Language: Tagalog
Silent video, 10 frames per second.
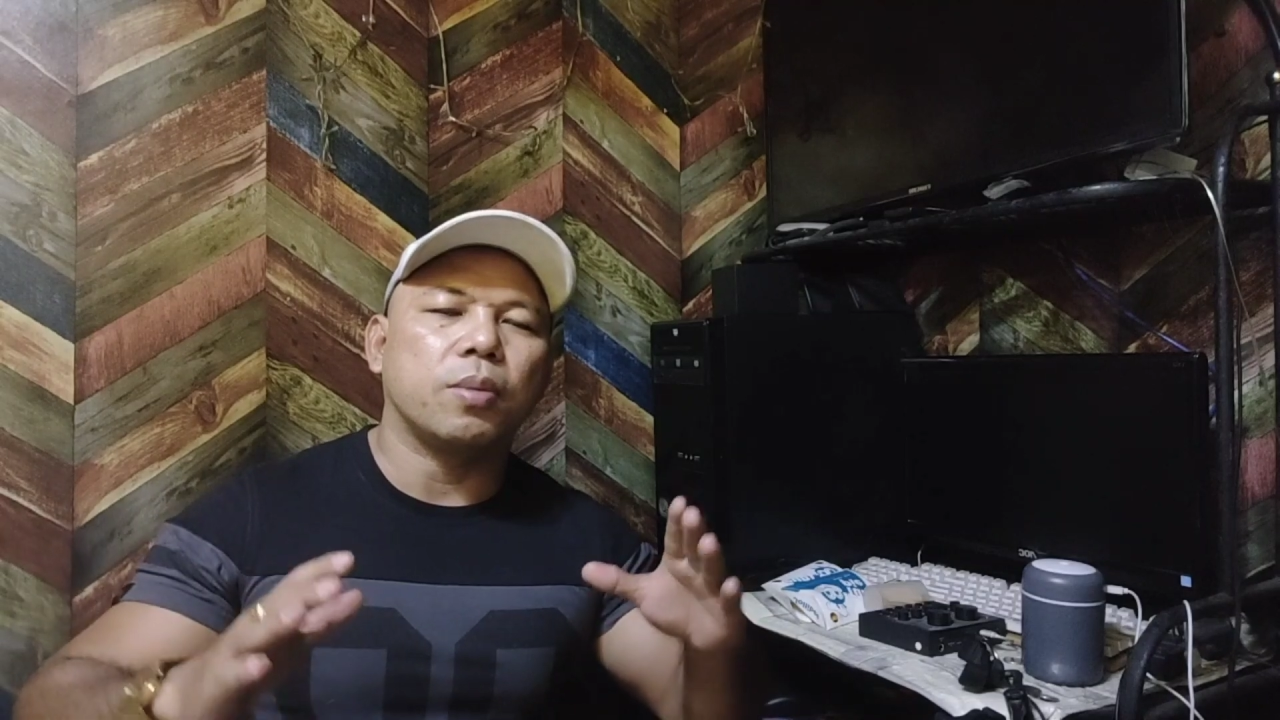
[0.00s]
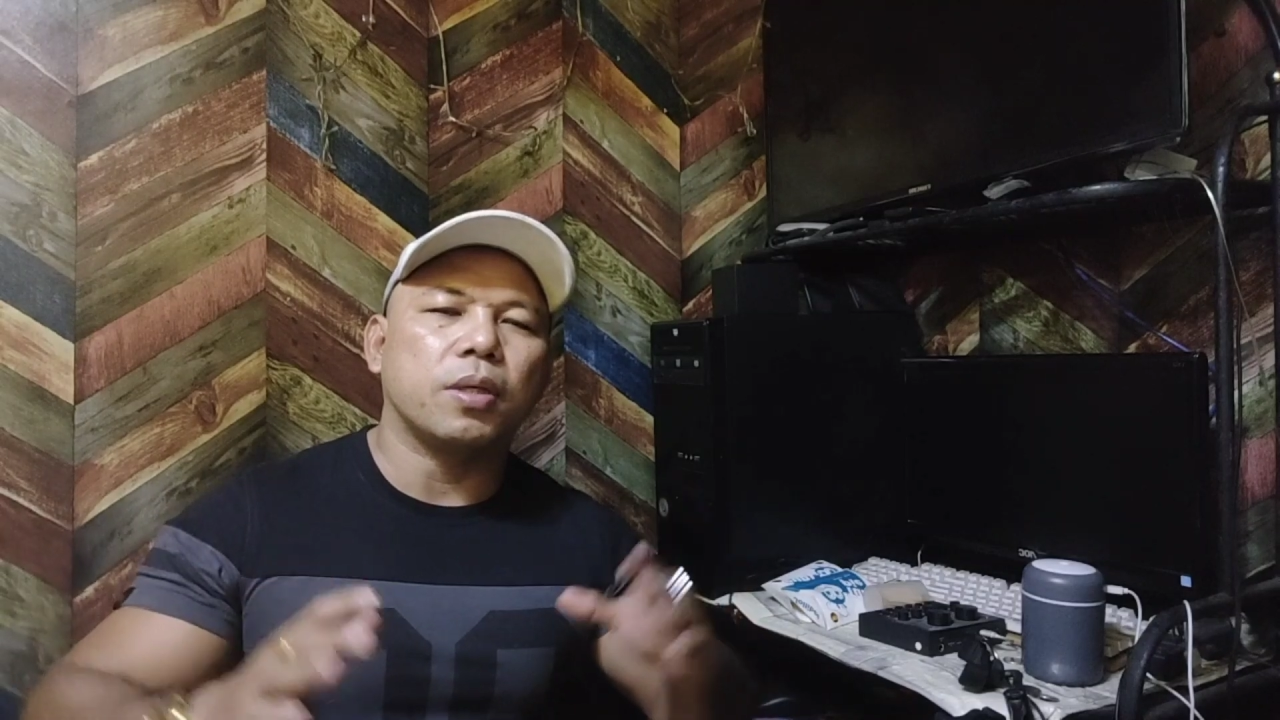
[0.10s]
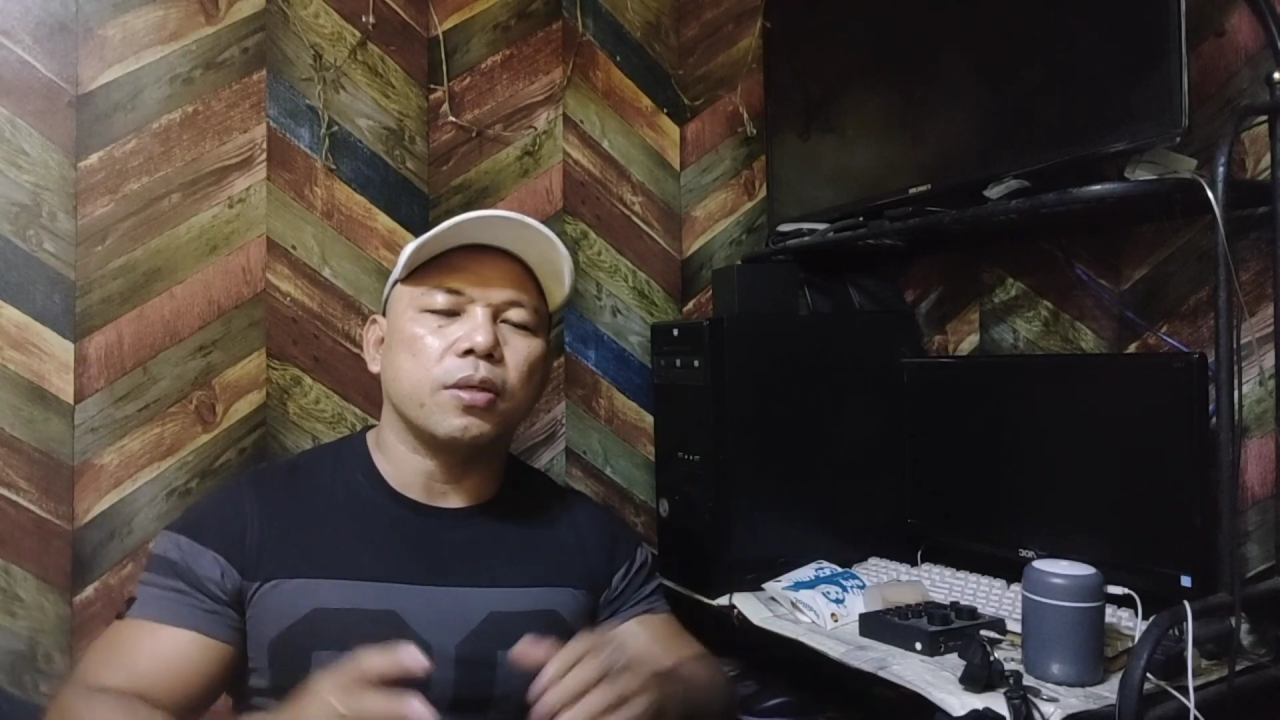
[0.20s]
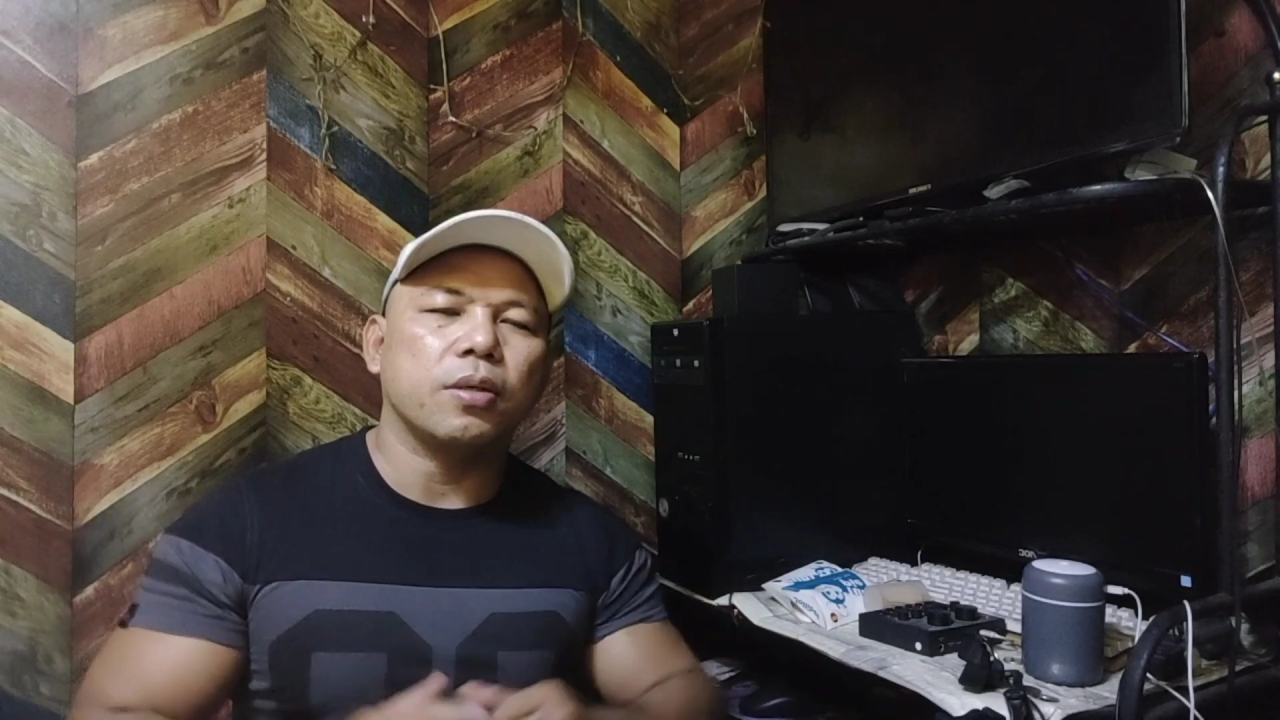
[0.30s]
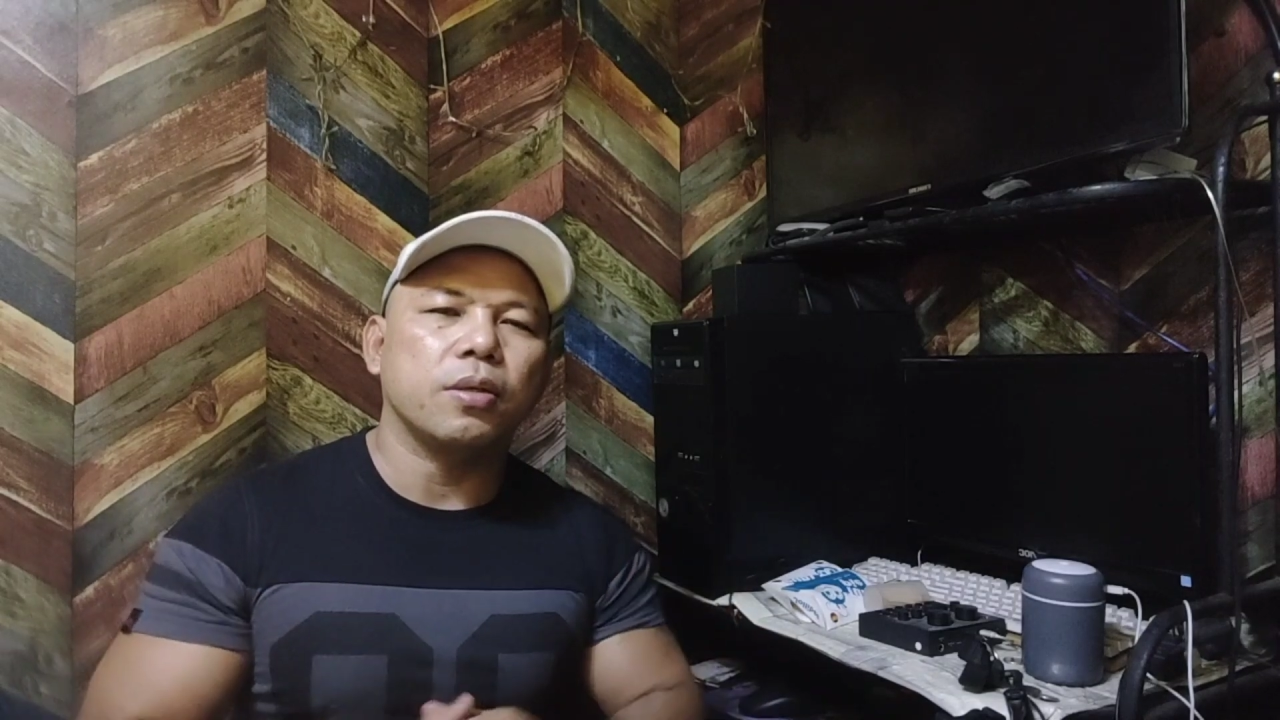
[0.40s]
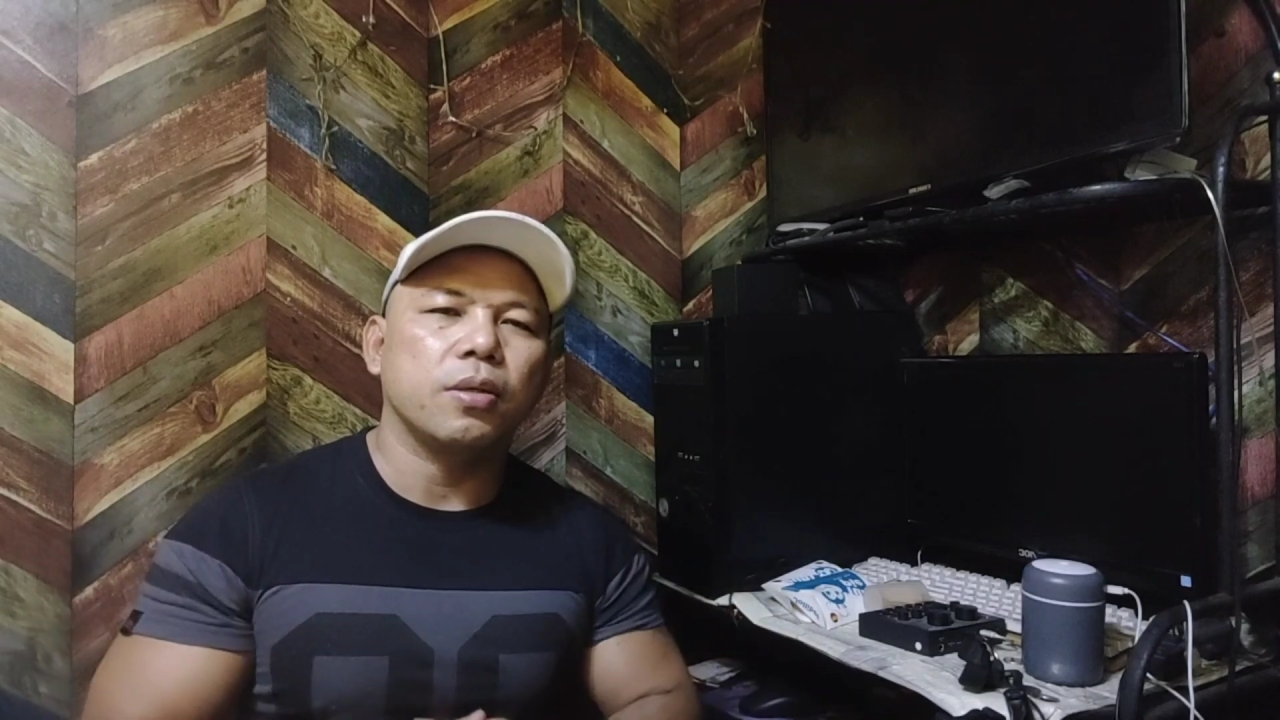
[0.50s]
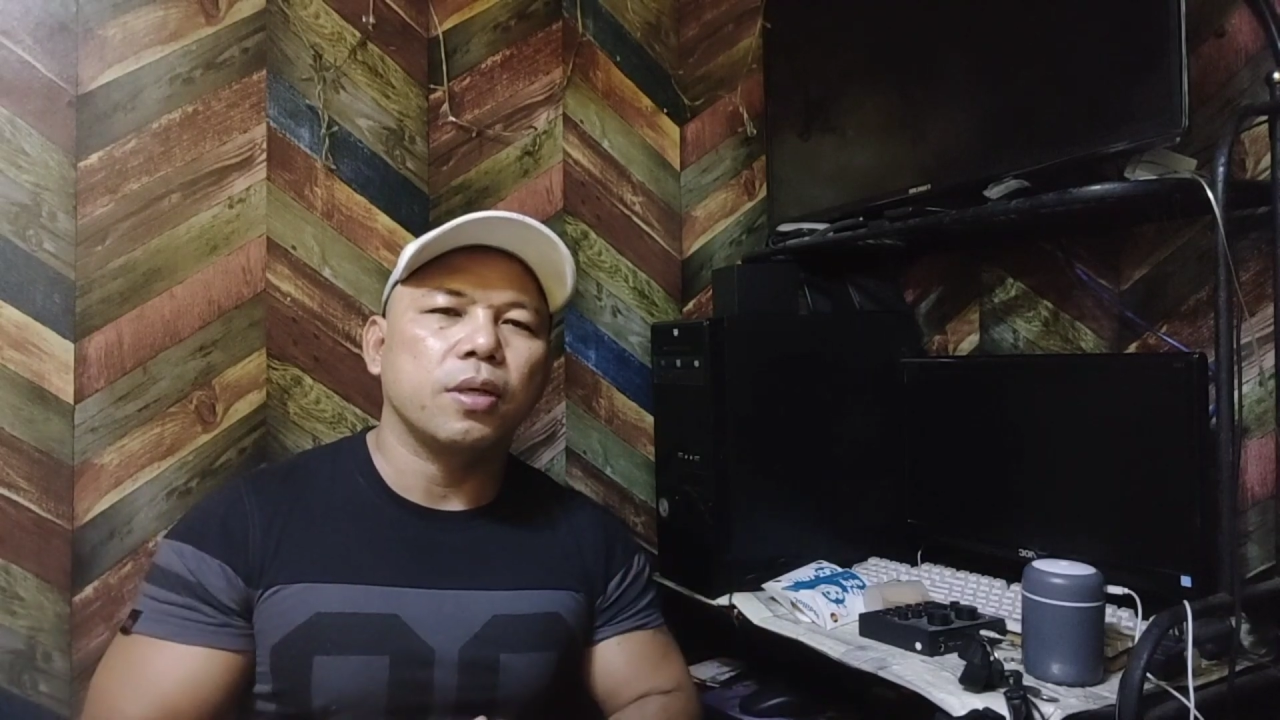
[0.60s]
Mark no.